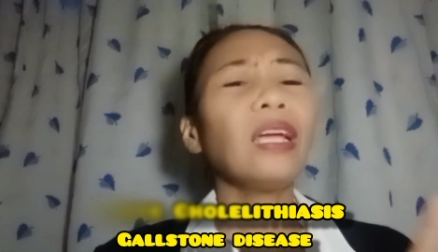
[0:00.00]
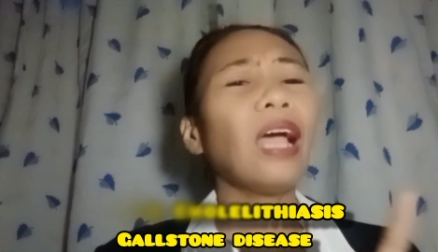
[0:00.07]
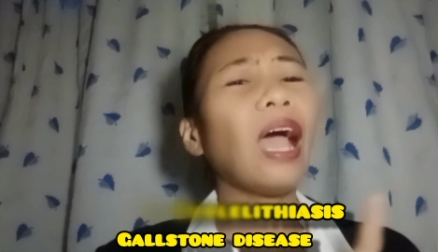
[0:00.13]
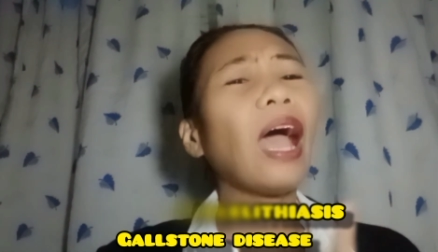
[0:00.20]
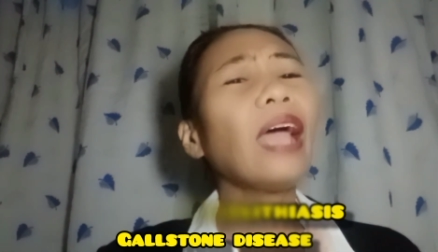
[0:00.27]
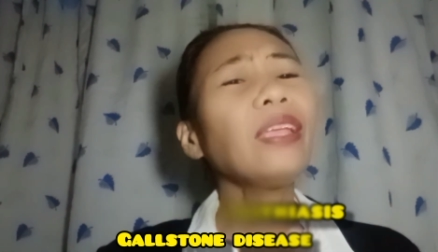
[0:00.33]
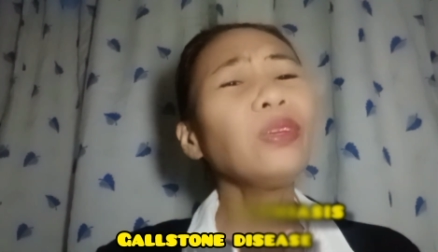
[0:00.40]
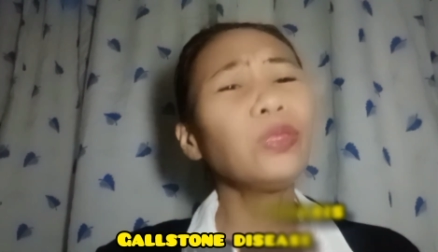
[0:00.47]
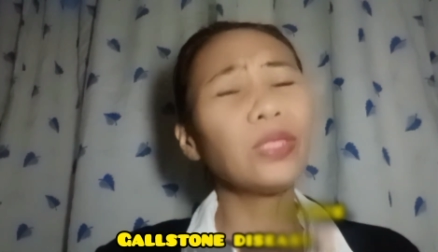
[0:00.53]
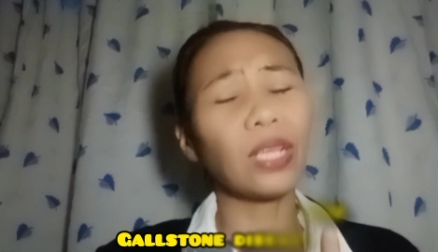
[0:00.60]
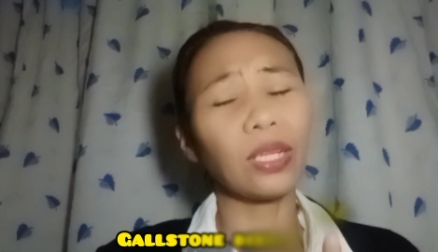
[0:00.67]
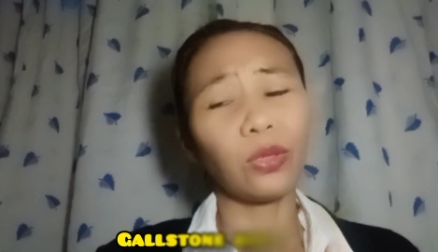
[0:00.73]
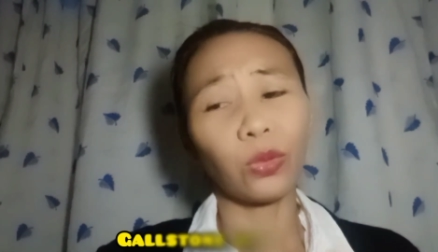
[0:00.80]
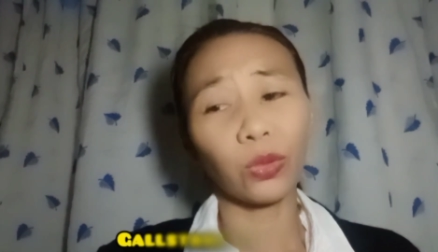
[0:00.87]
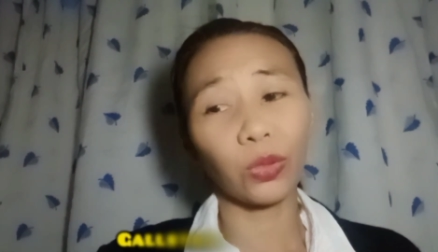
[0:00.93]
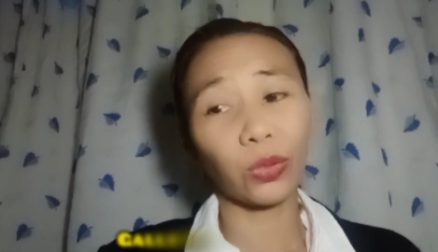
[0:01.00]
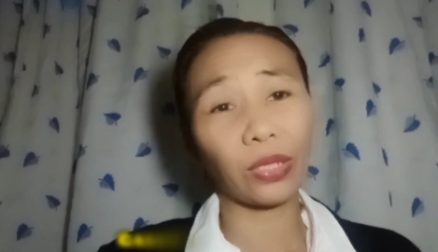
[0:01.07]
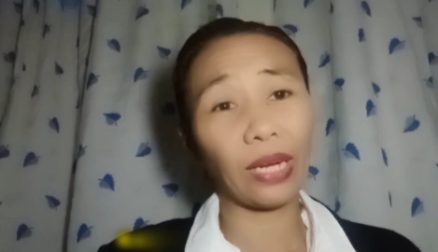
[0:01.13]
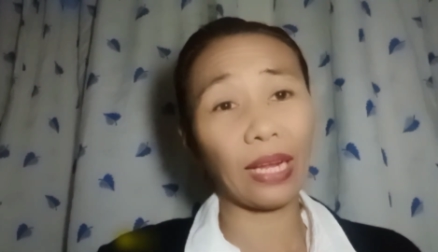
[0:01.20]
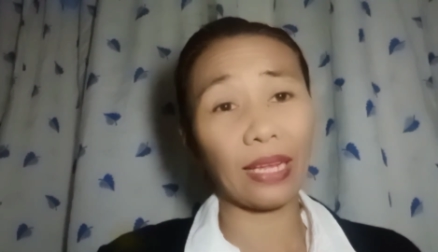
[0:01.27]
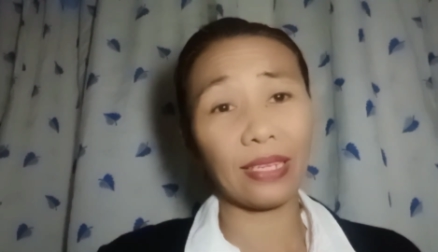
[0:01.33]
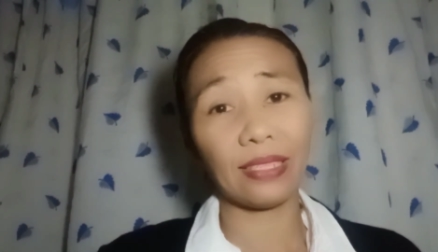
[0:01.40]
Ayon sa doktor
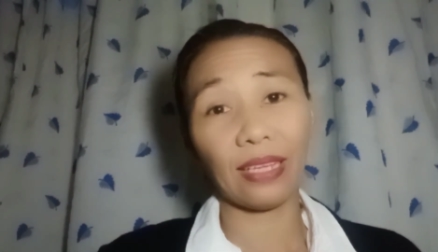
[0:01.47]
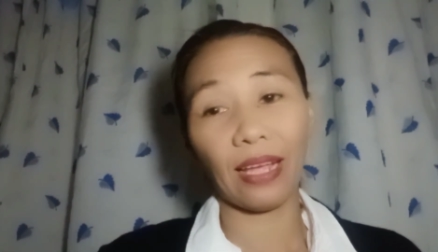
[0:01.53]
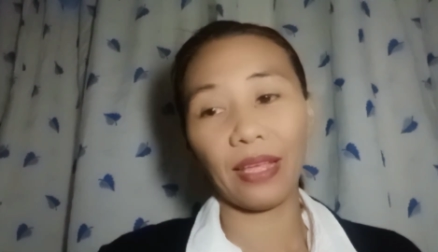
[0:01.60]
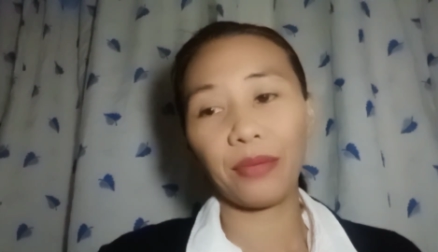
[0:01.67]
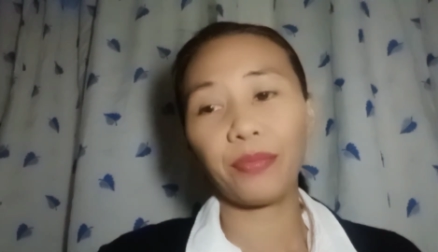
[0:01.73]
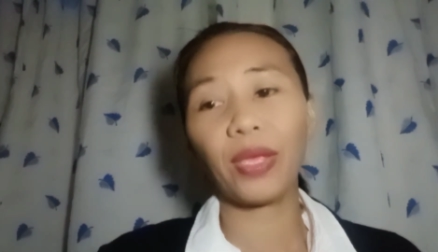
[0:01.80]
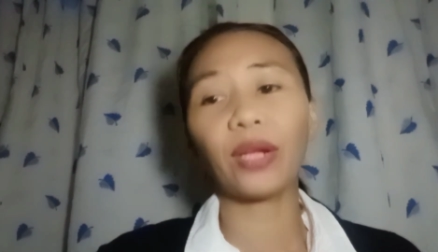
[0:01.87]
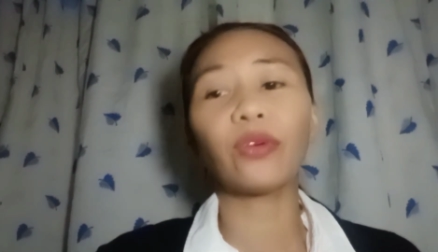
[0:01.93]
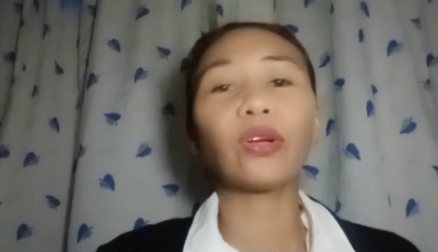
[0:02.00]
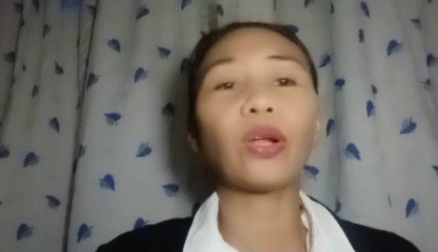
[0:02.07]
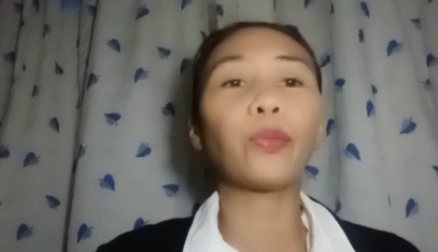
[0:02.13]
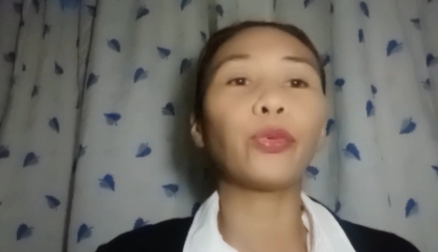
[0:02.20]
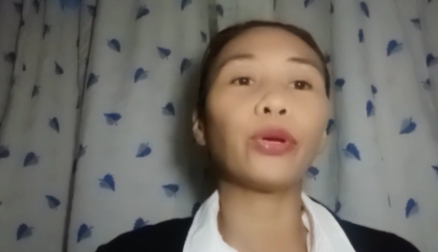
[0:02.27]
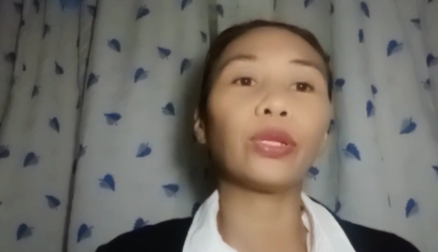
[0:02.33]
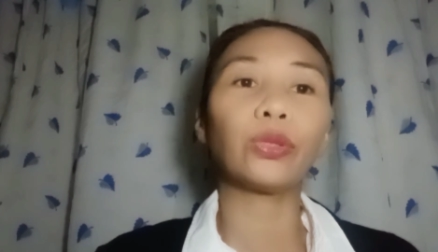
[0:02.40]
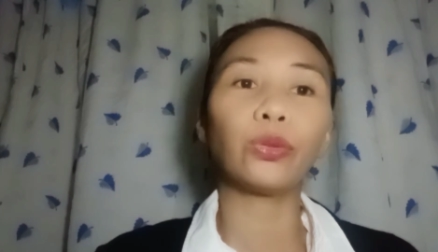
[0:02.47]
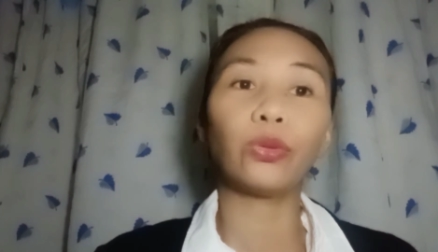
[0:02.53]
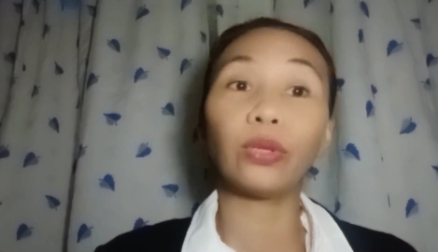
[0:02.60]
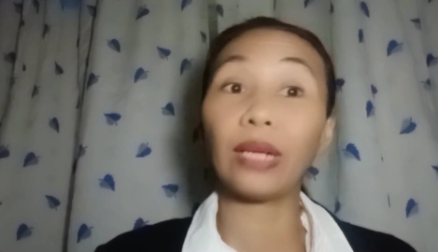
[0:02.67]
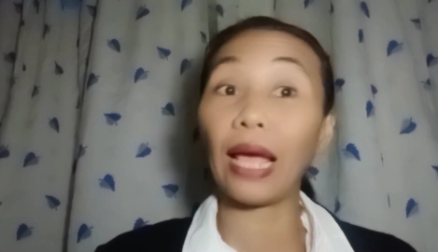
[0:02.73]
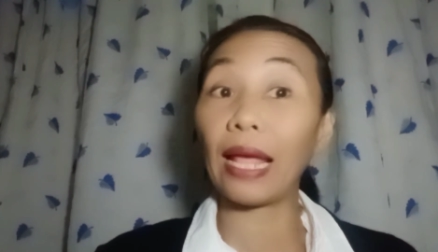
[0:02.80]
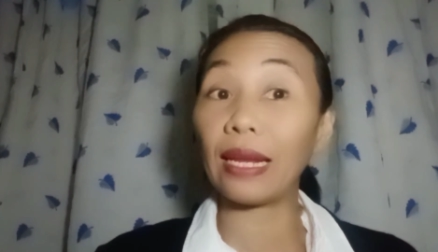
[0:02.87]
guys ay meron na po
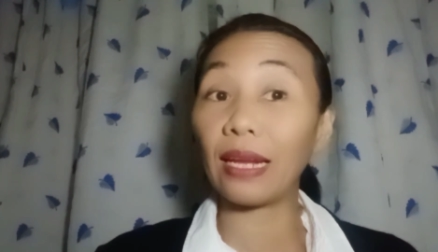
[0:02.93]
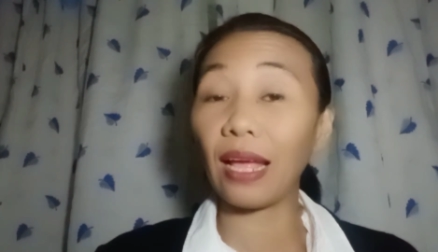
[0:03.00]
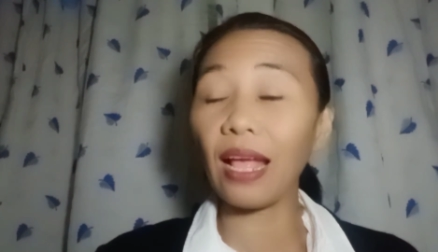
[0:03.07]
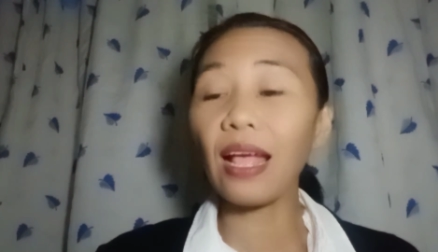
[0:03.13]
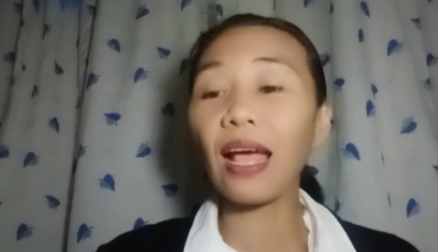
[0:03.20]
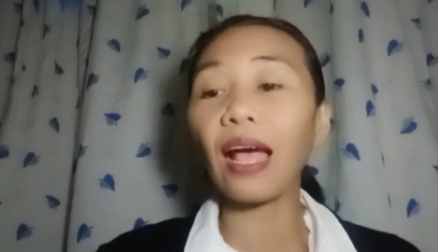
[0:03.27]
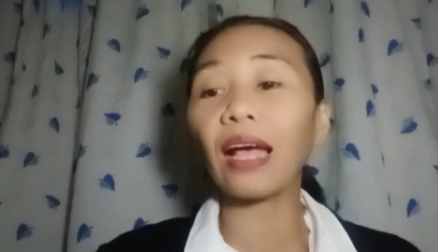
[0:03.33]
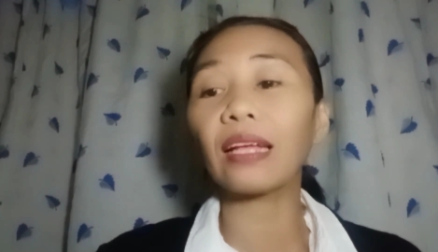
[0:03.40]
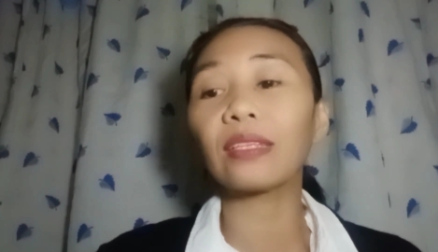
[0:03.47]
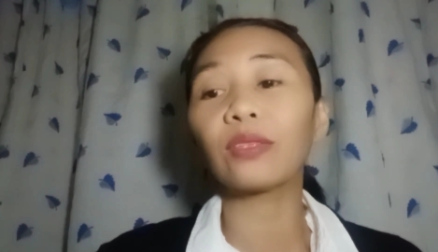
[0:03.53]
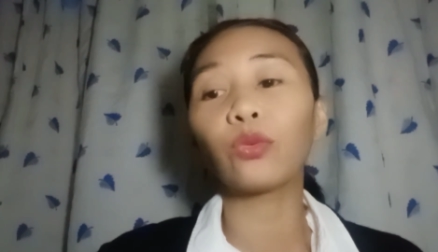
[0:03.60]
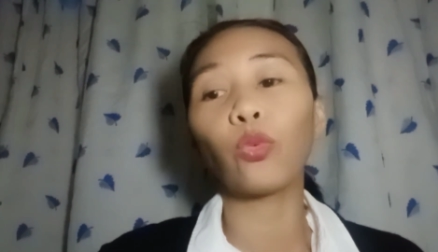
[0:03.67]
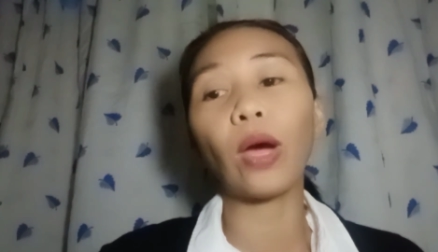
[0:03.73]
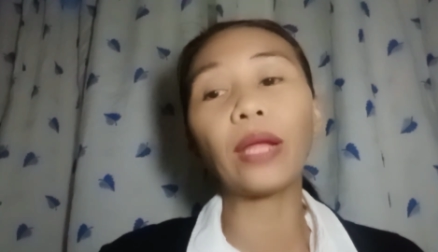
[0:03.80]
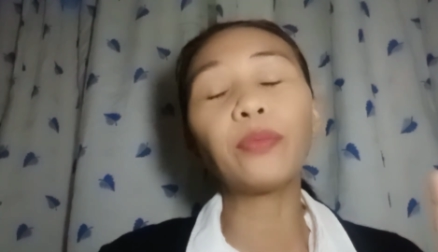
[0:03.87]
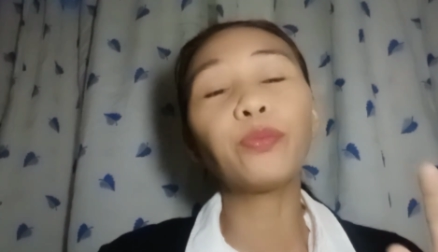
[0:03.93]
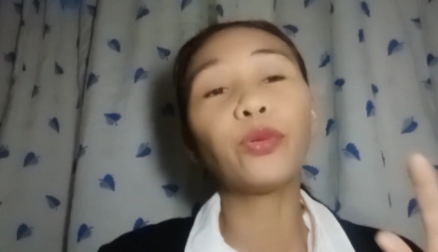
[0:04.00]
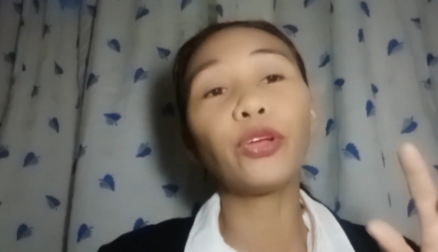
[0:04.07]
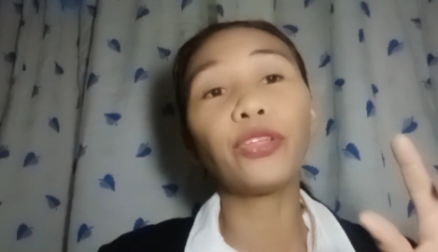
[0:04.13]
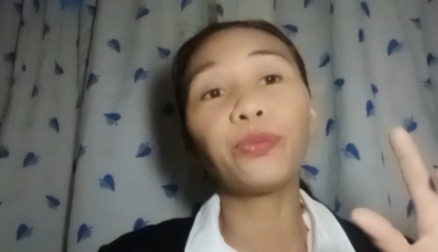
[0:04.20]
itong nana at 1.5